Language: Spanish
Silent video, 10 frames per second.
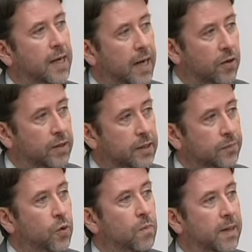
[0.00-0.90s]
ahora
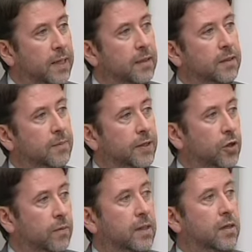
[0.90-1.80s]
tenemos un margen de
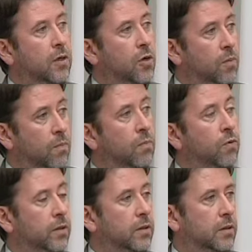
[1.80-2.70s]
maniobra
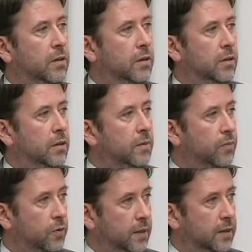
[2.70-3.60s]
muy eh,
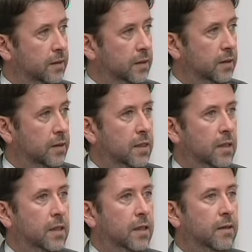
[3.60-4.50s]
importante.
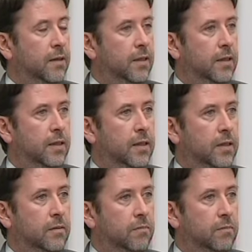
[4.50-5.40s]

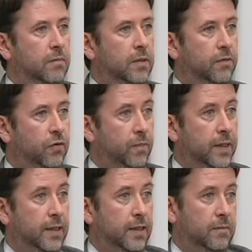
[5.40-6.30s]
Eh, de forma
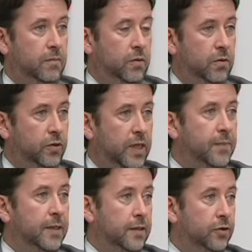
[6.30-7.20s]
que otras
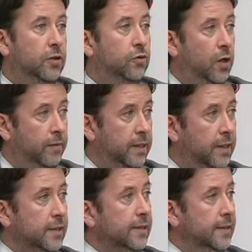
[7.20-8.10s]
administraciones todavía
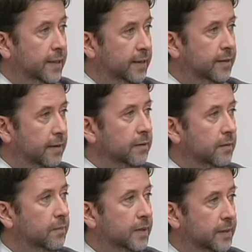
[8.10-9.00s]
están
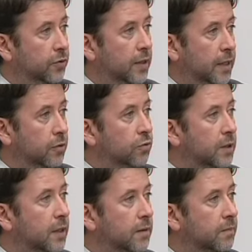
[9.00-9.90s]
pasando la
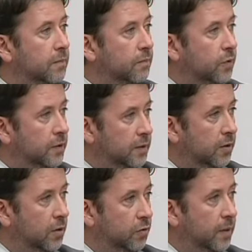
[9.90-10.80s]
canuta, por
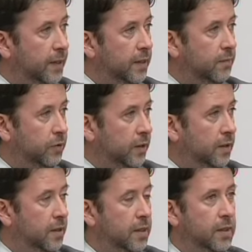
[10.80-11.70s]
decirlo de alguna manera,
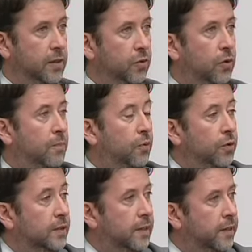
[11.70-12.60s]
porque no han
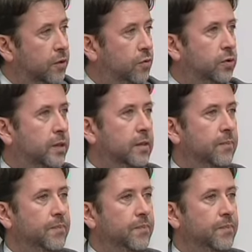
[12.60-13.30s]
podido hacer el ajuste.